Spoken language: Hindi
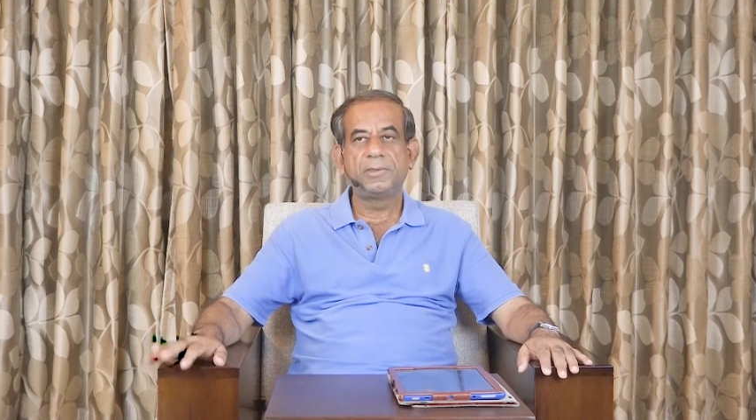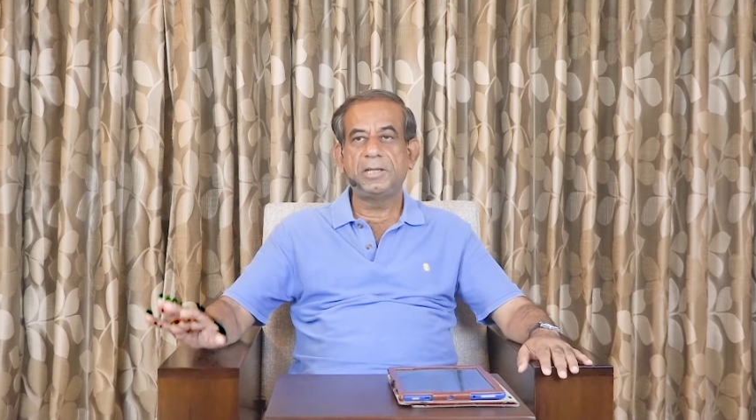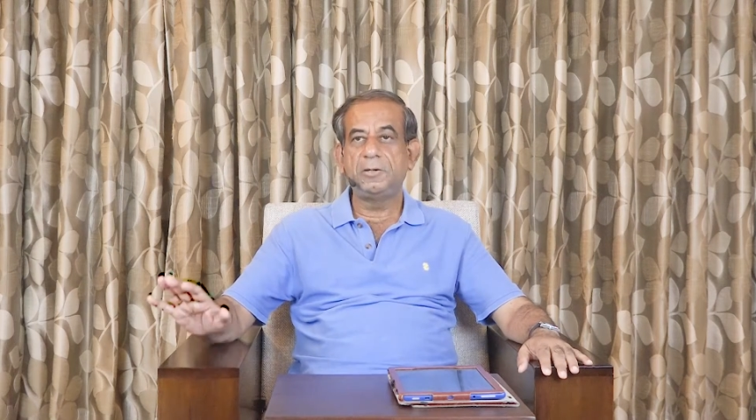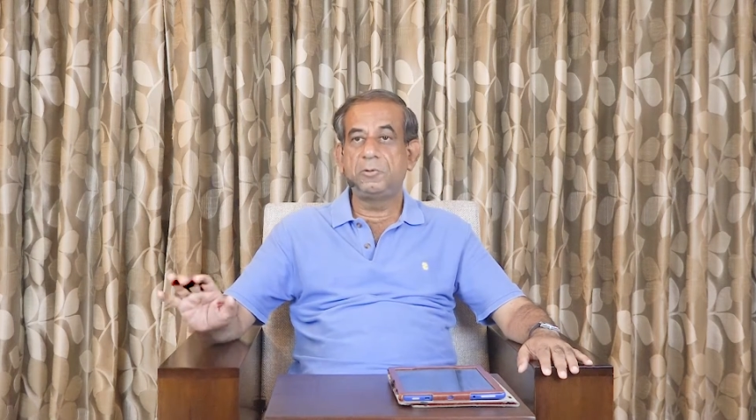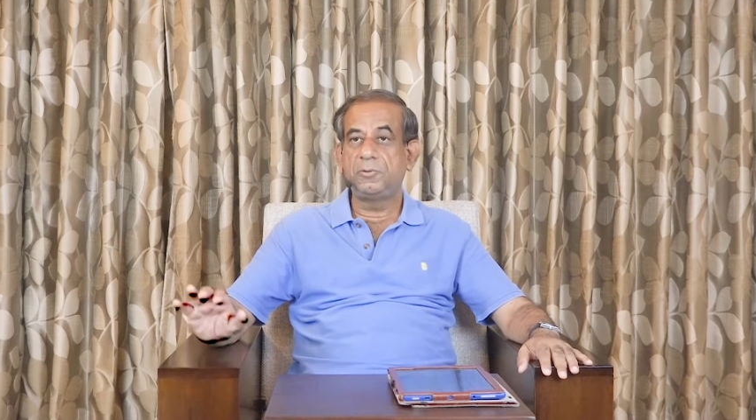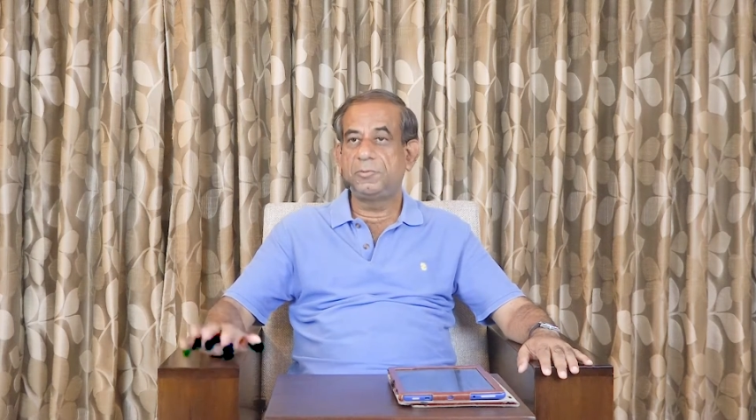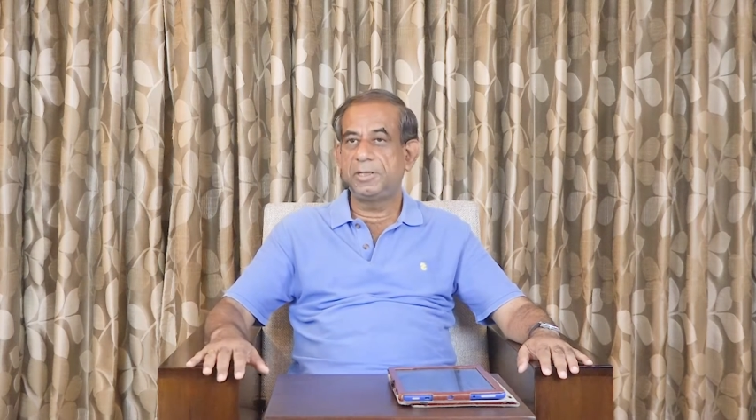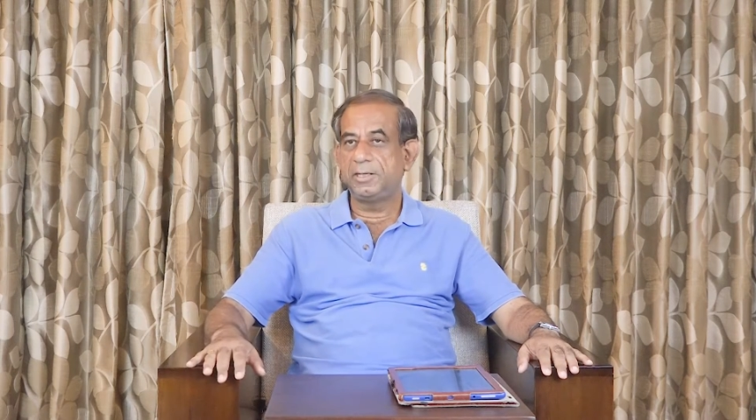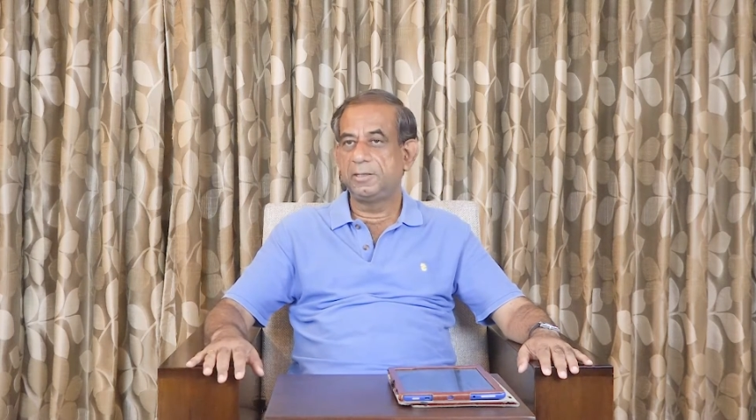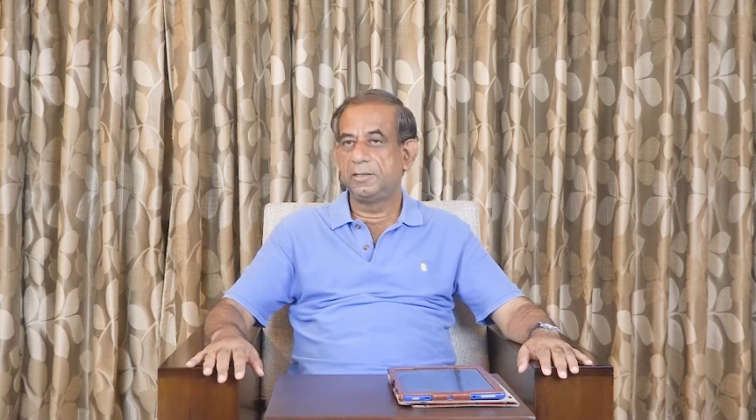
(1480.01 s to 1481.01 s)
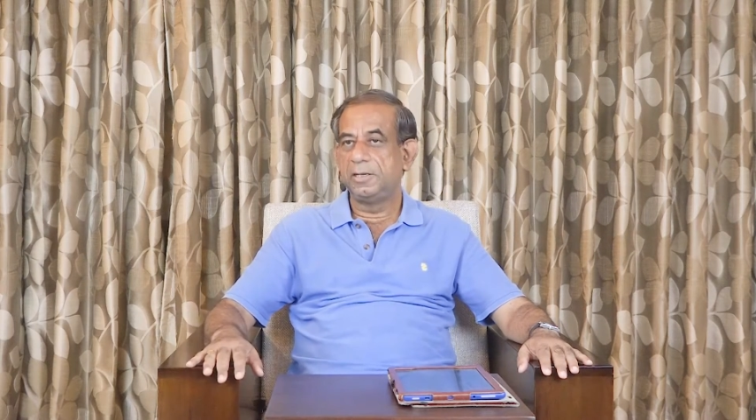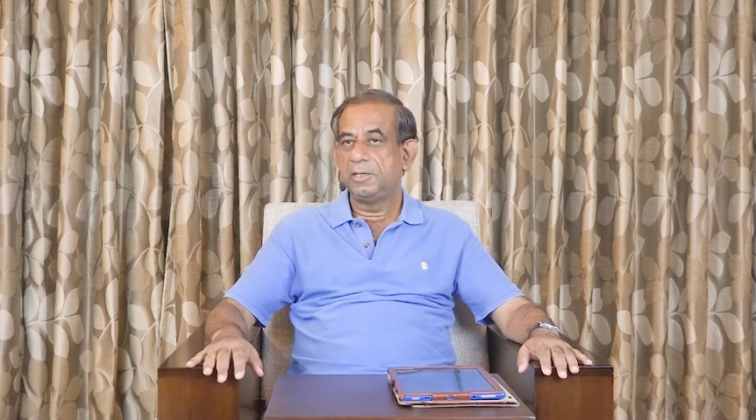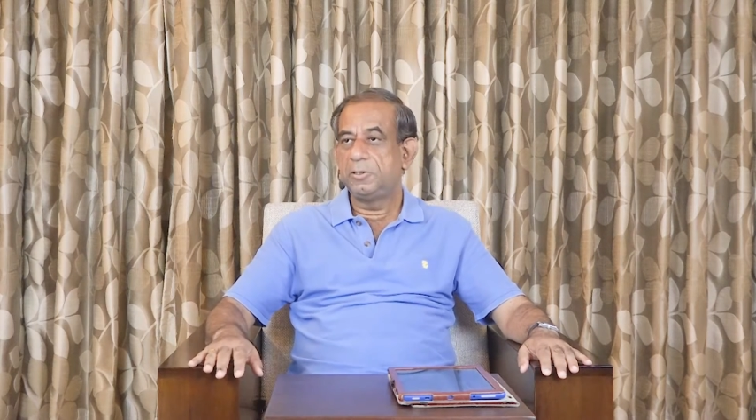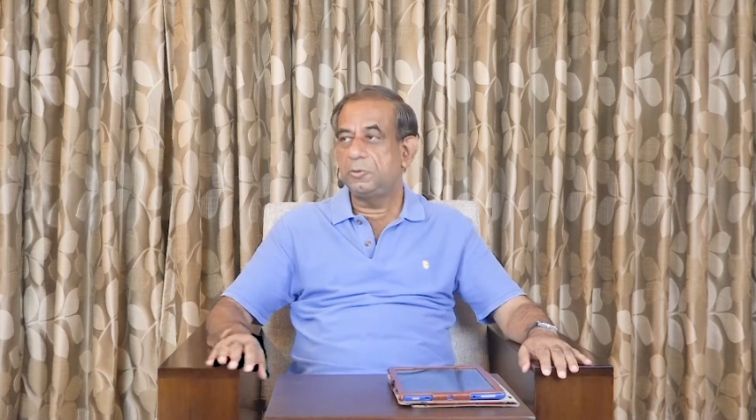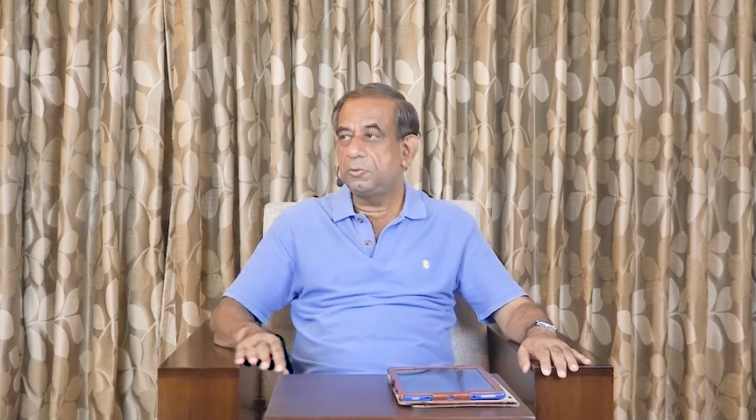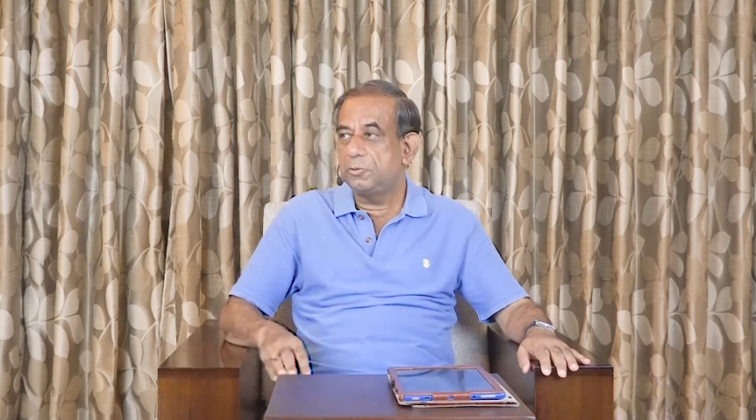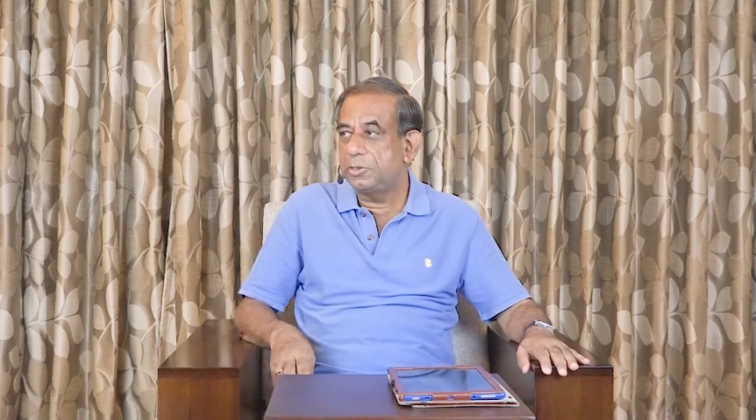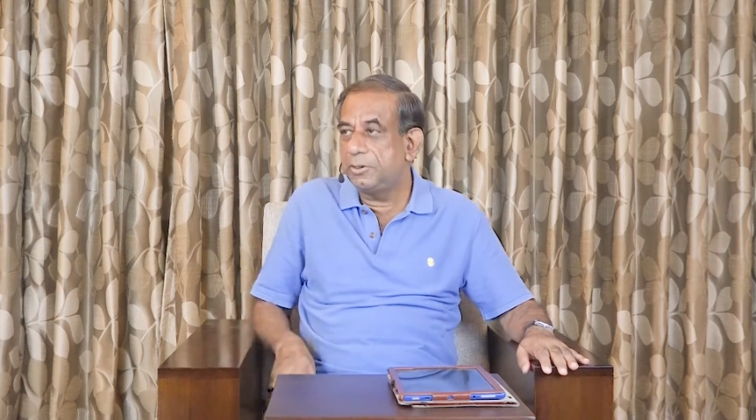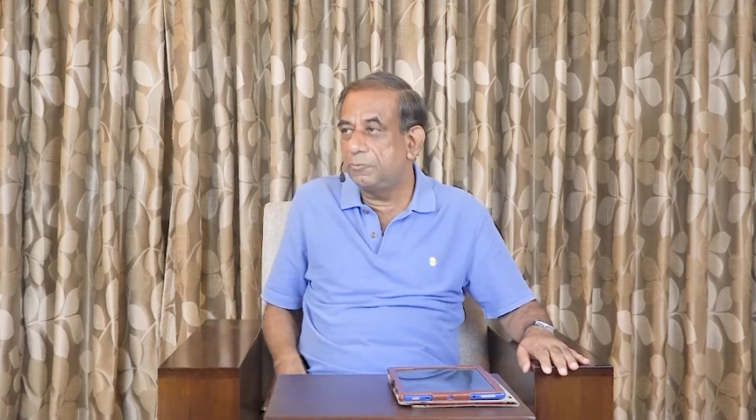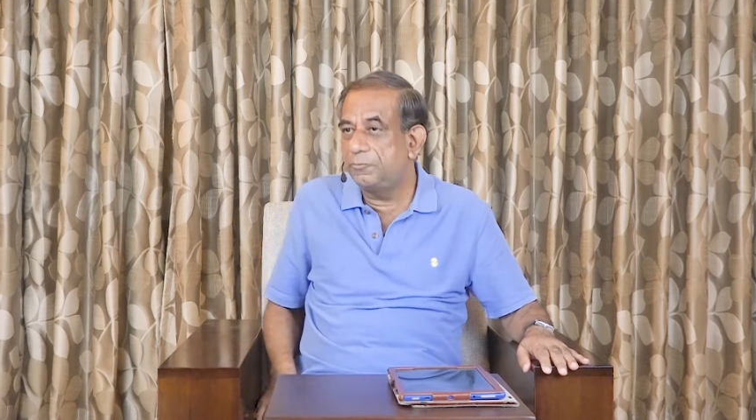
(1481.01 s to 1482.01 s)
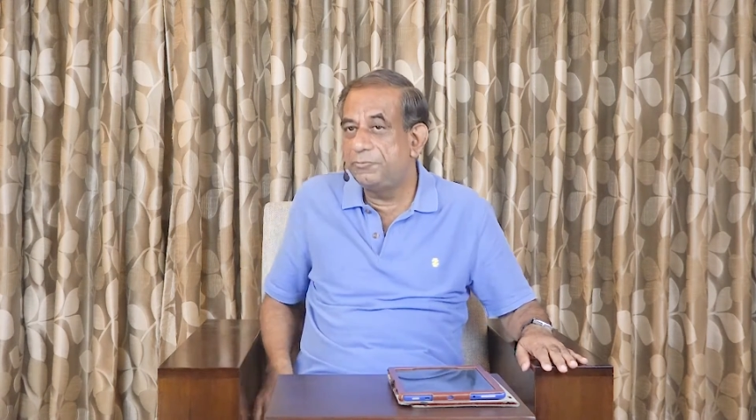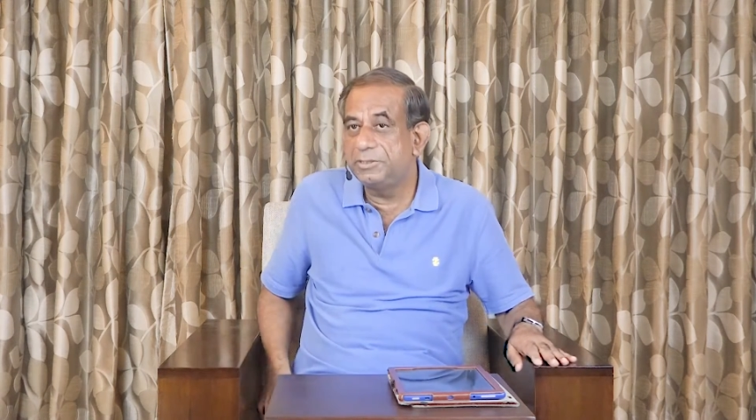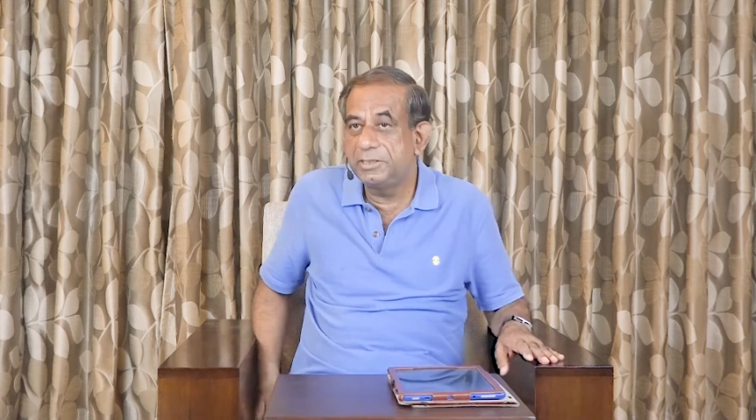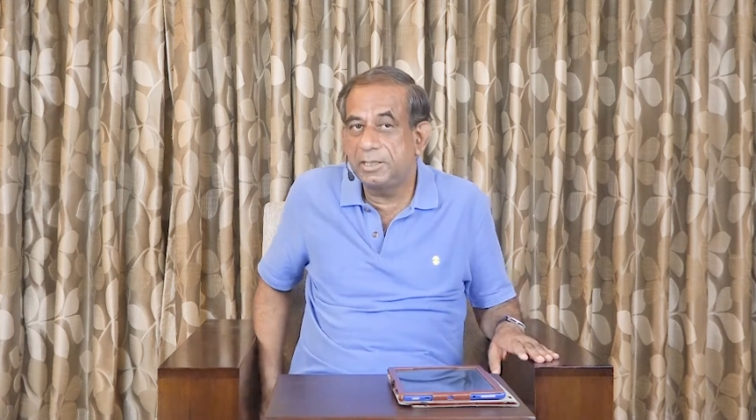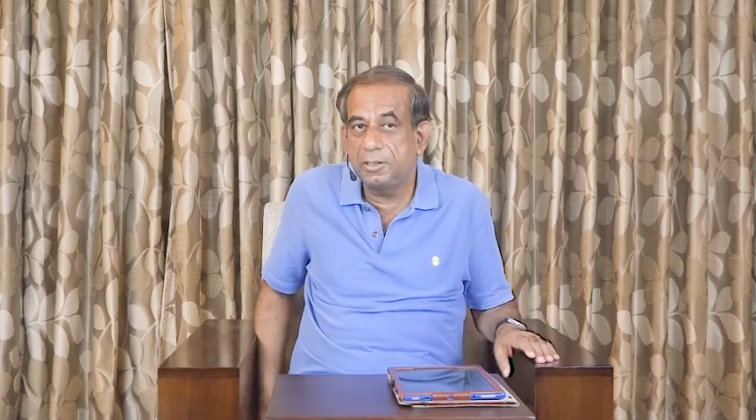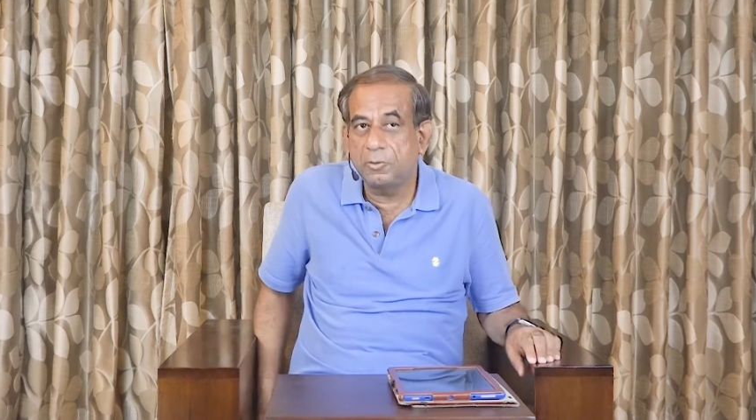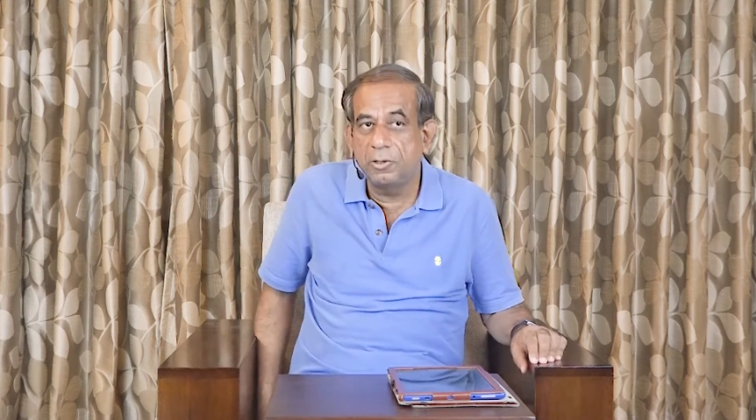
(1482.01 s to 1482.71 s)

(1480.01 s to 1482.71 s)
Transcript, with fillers: देन डोंट वरी क्यों क्योंकि वो फिजिकल